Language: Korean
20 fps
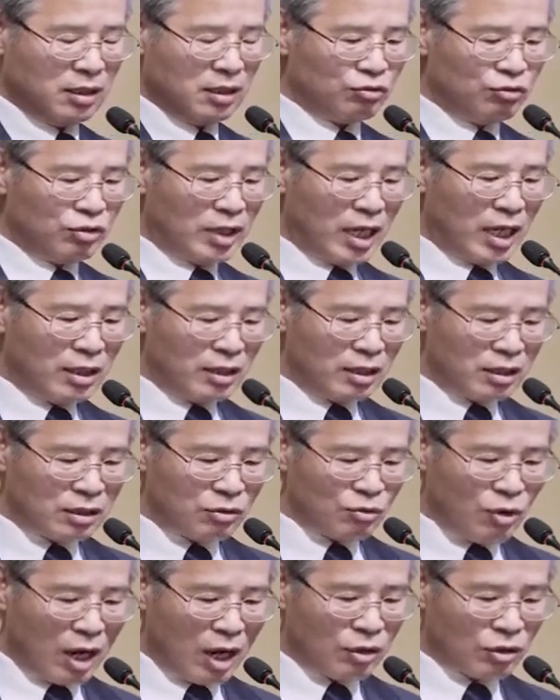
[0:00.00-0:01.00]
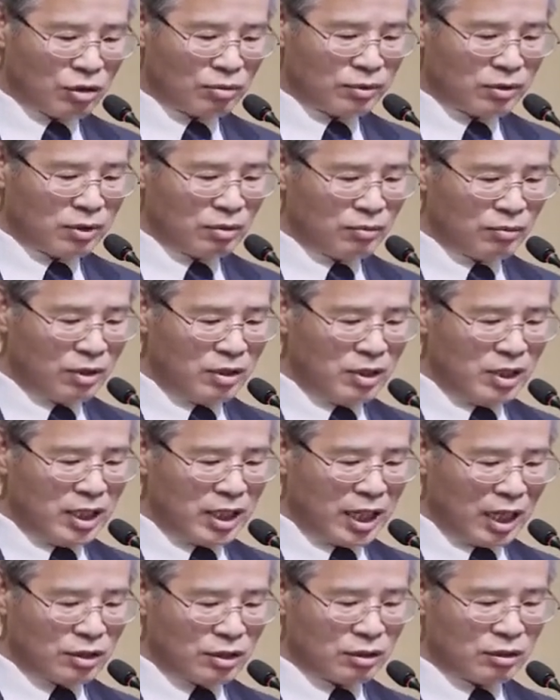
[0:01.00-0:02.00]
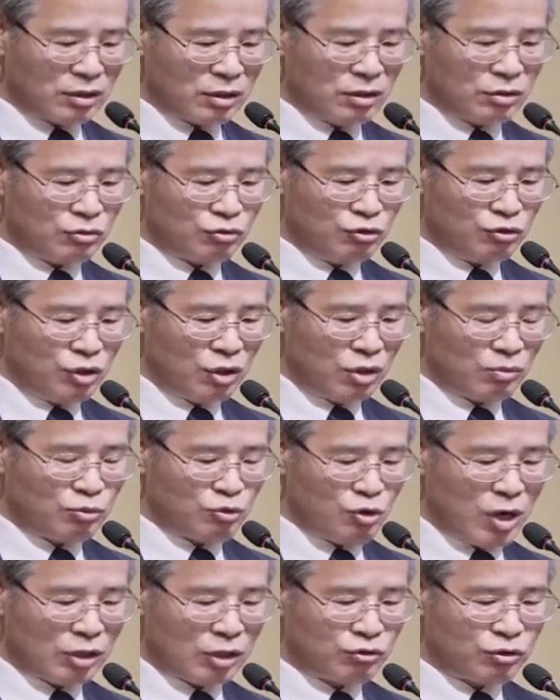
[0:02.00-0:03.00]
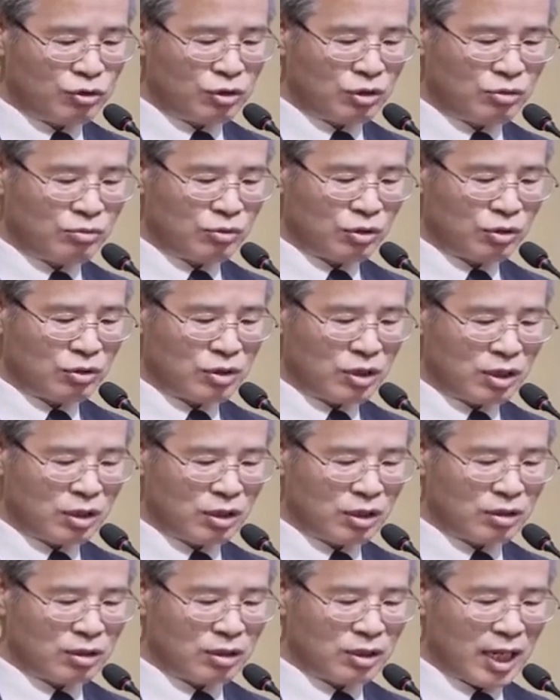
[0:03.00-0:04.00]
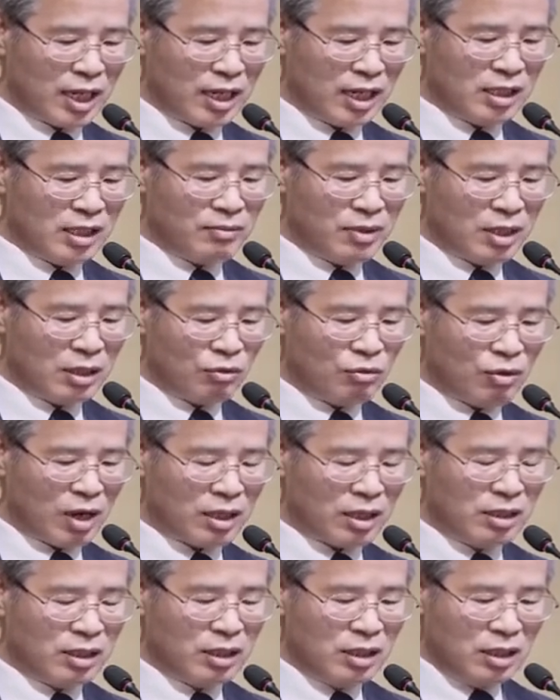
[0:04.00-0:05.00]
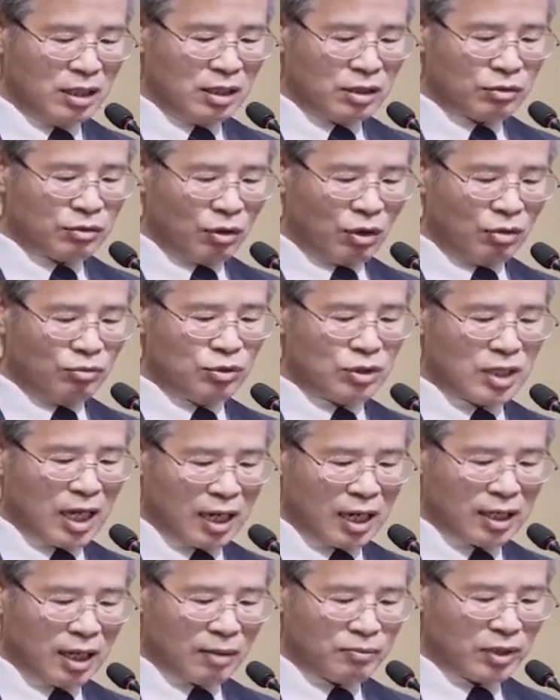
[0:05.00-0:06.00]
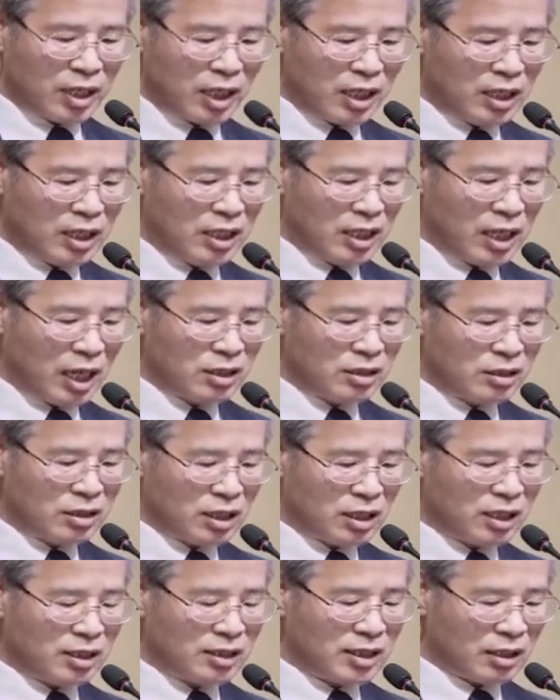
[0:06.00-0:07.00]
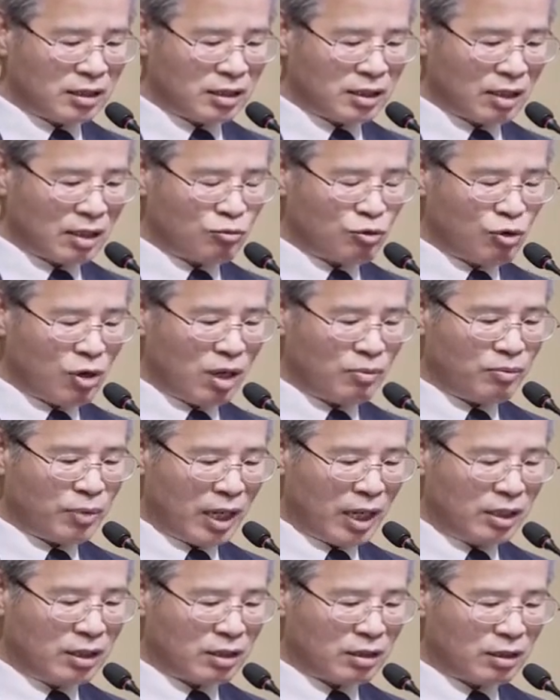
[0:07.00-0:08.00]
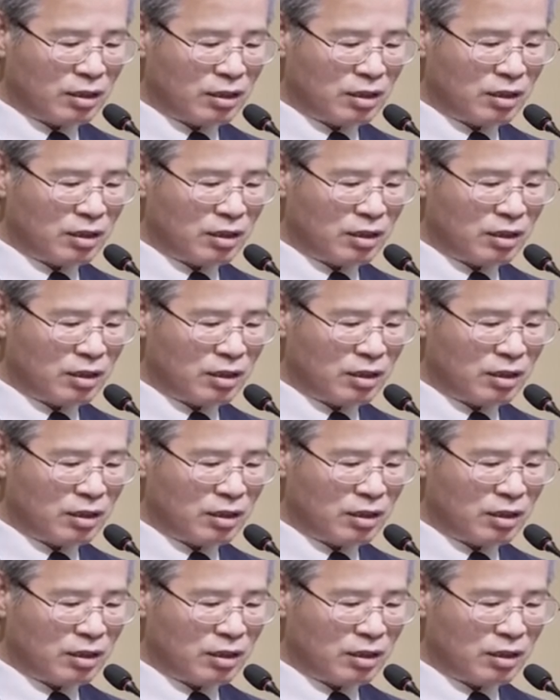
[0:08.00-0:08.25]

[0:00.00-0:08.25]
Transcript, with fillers: 유대인들은 과거로부터 멀리 계셨던 위험과 두려움으로 여겼던 하나님의 영광을 너무 가깝게 인간적인 따뜻함과 배려